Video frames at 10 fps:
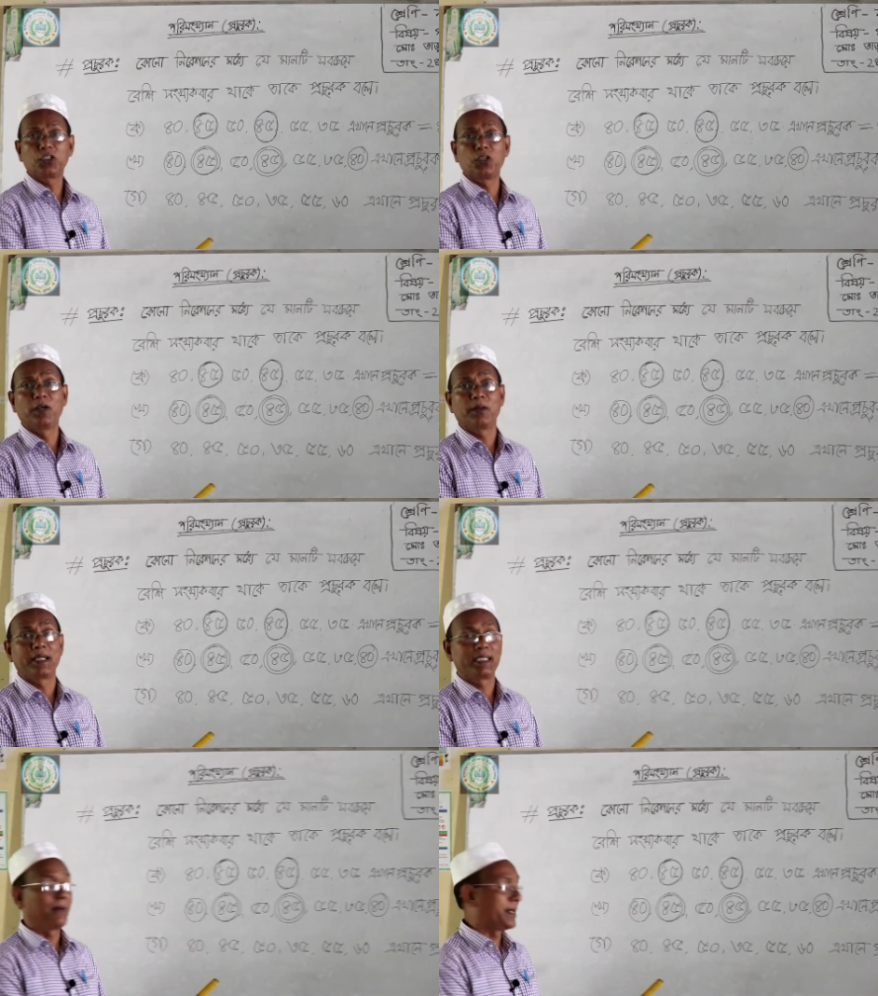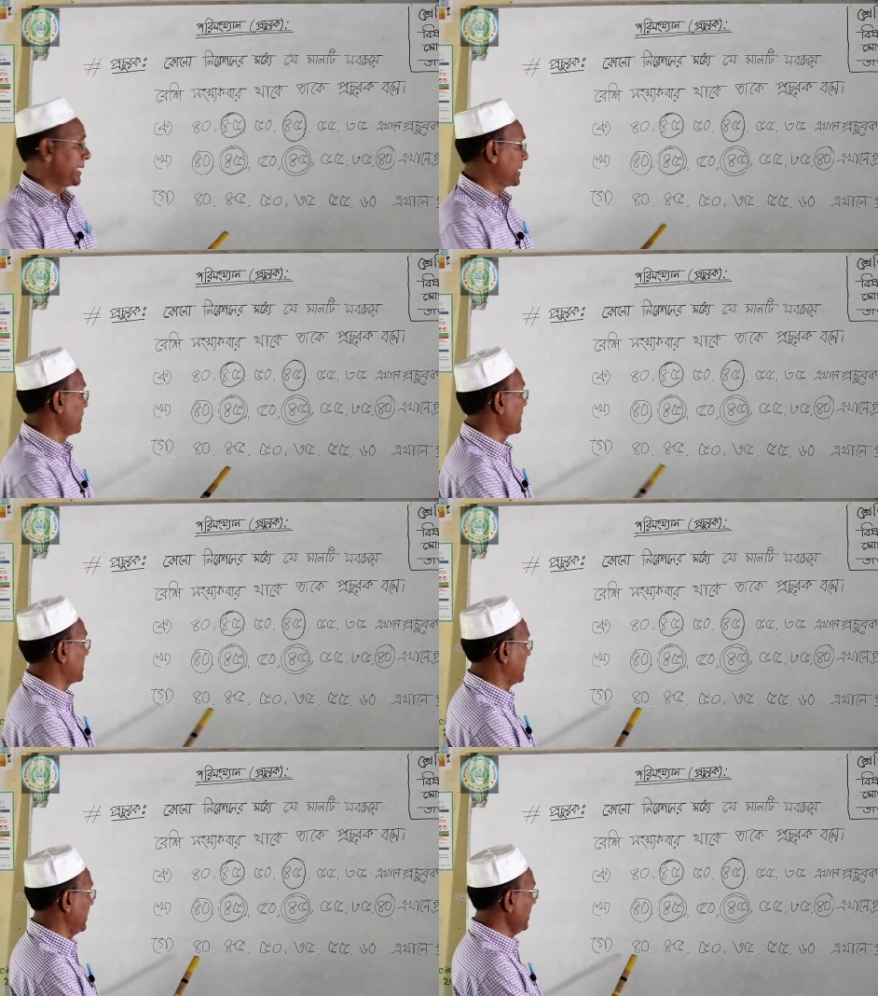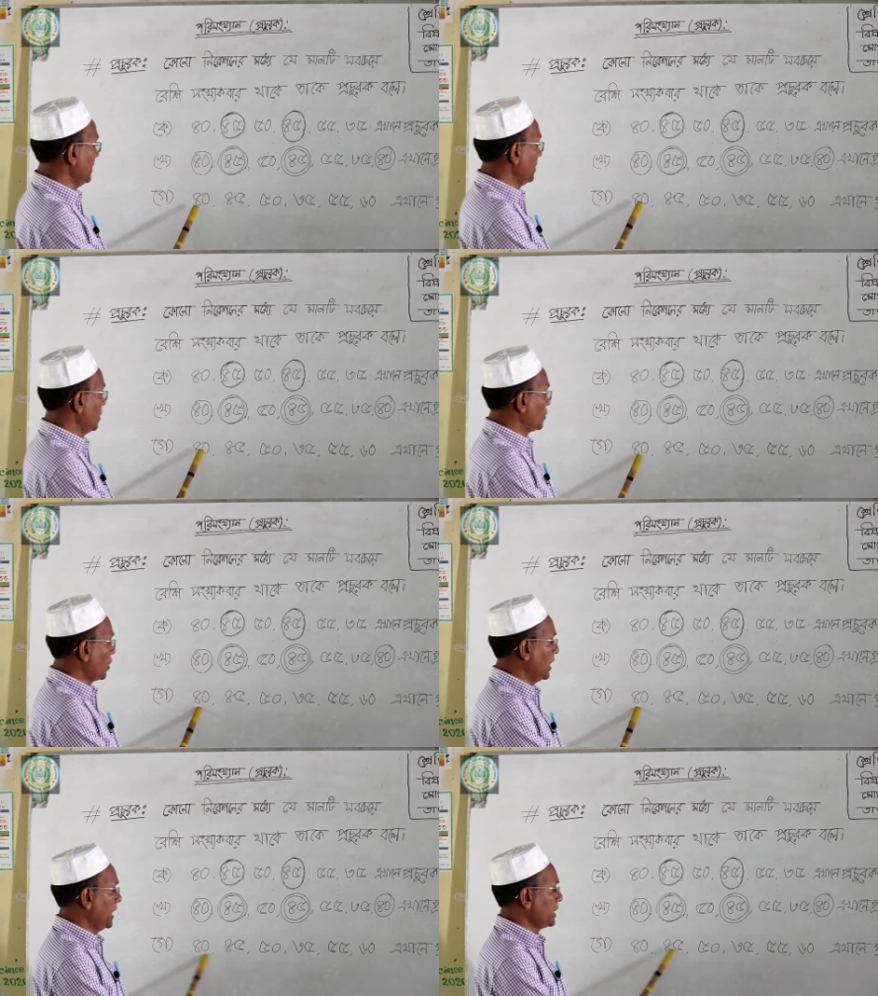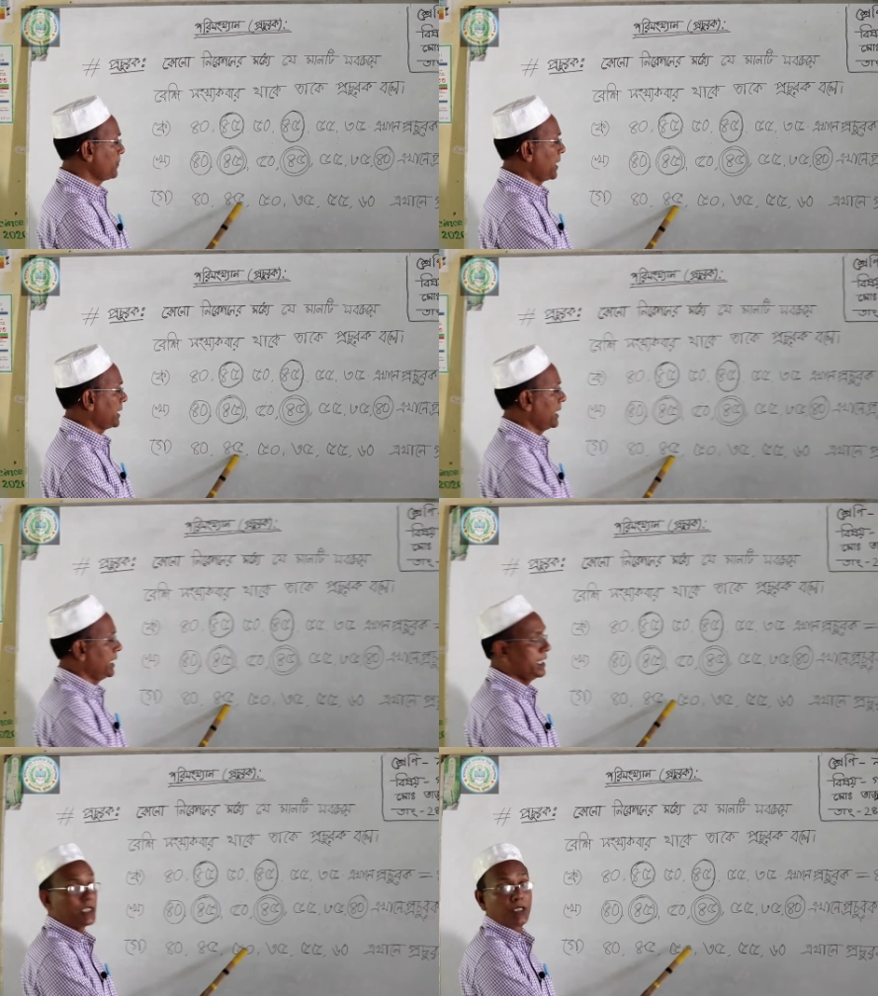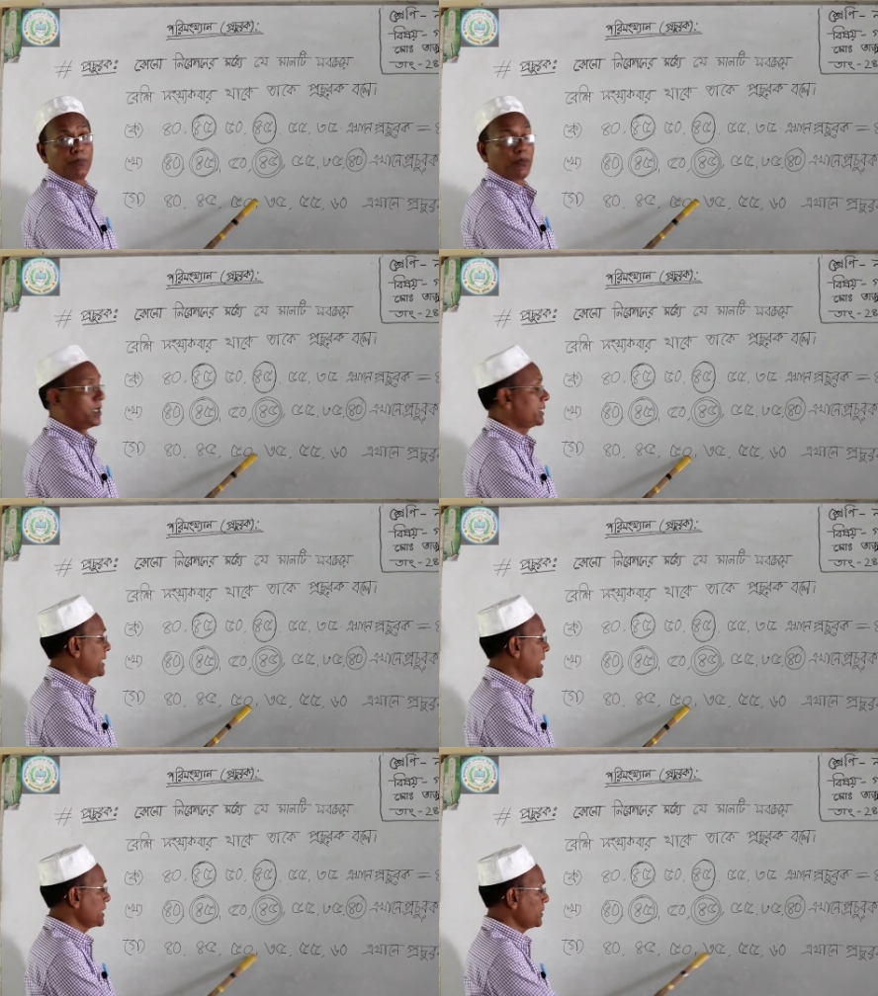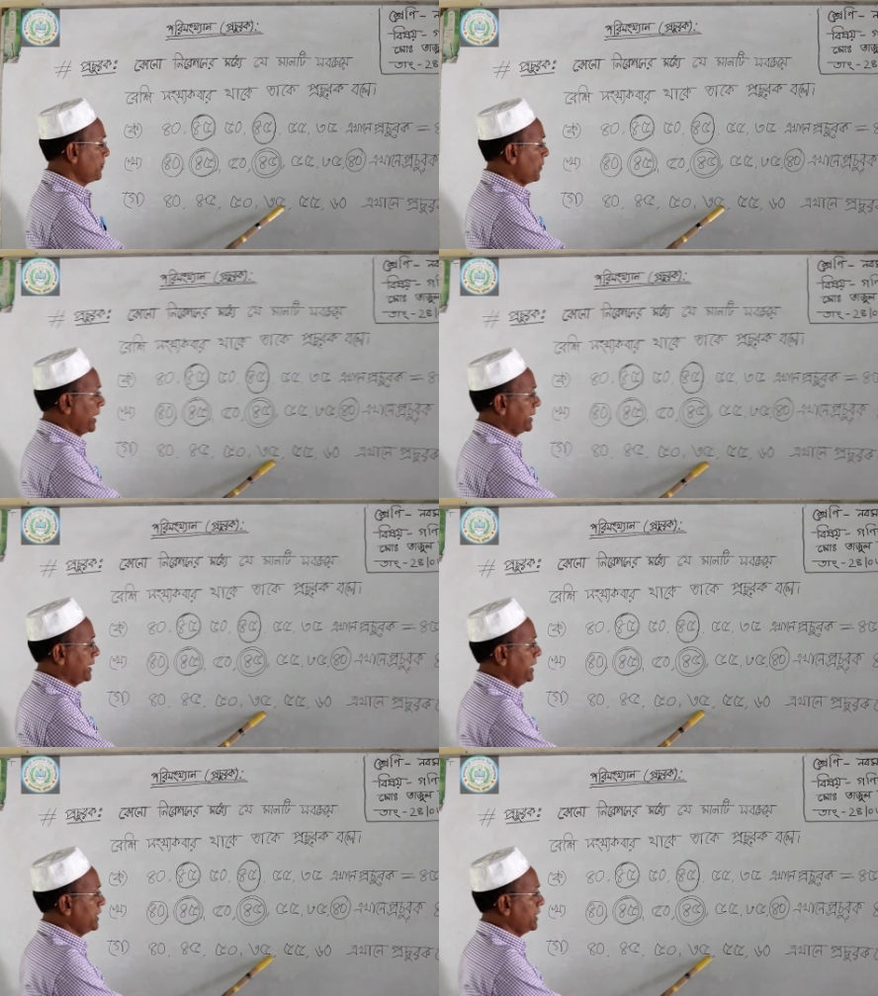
সময়ের মাঝে আমরা দেখতে পাচ্ছি চল্লিশ পঁয়তাল্লিশ পঞ্চাশ পঁয়ত্রিশ